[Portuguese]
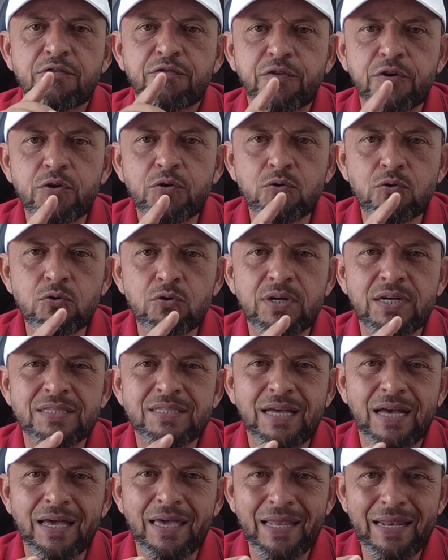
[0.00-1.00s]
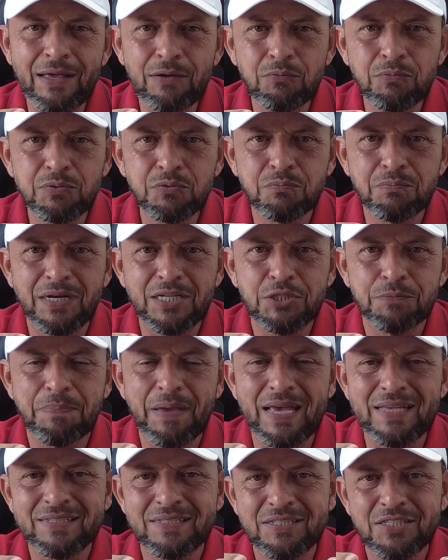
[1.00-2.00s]
foi o Logan, tá? Ele é uma
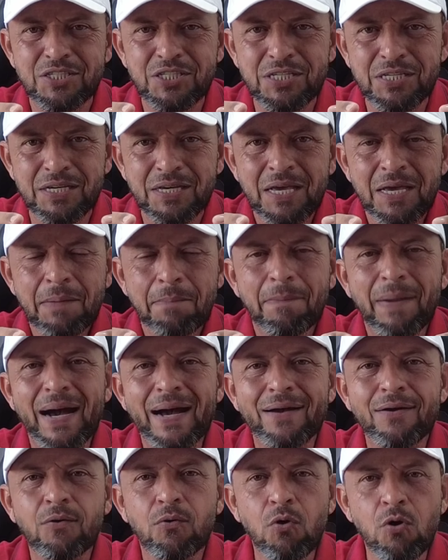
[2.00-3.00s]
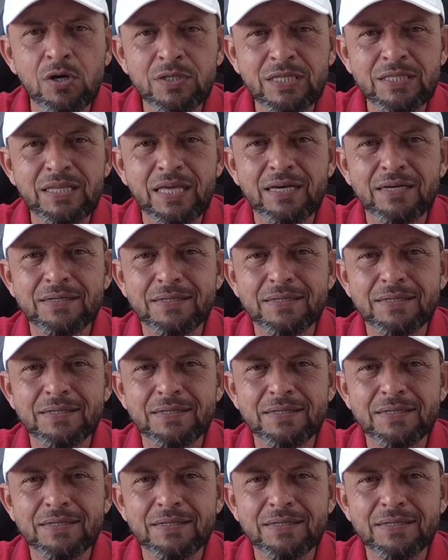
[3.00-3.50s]
espécie de barcona, né?